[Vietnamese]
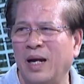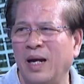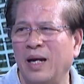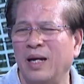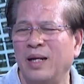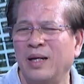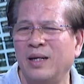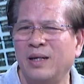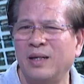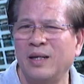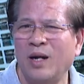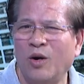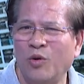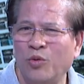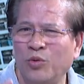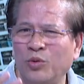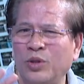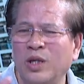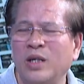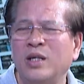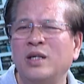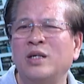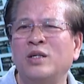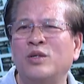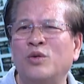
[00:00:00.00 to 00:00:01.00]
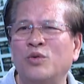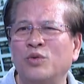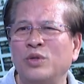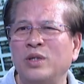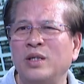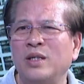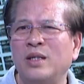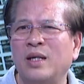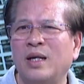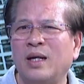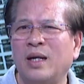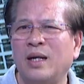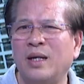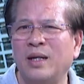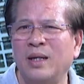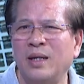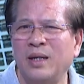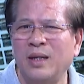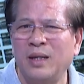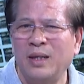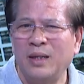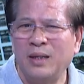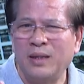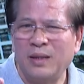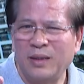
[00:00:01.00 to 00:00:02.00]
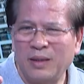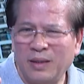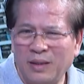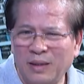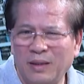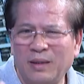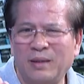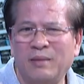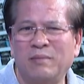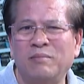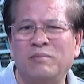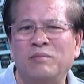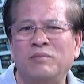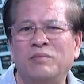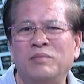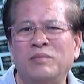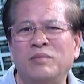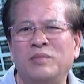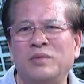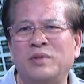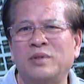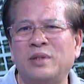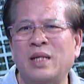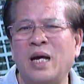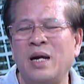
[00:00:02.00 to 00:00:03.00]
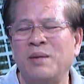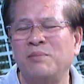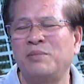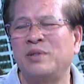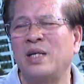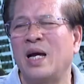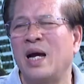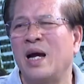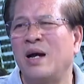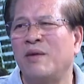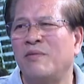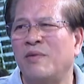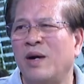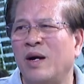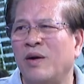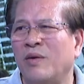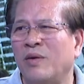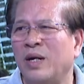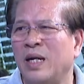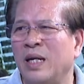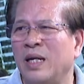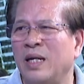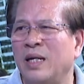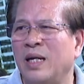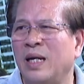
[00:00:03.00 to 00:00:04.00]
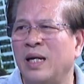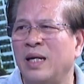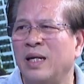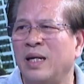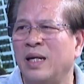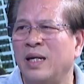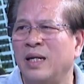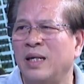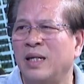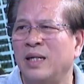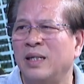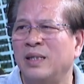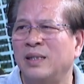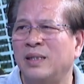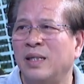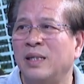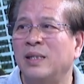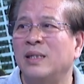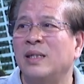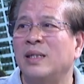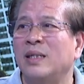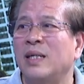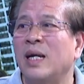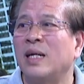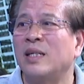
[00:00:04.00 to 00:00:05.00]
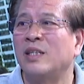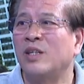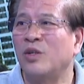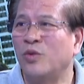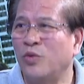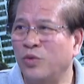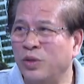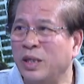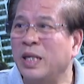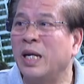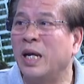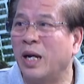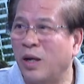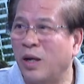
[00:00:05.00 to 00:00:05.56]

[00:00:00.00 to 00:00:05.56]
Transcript: đấy, đầu tư cũng như là tham gia vào cái cái cái cái xây dựng nhà xã hội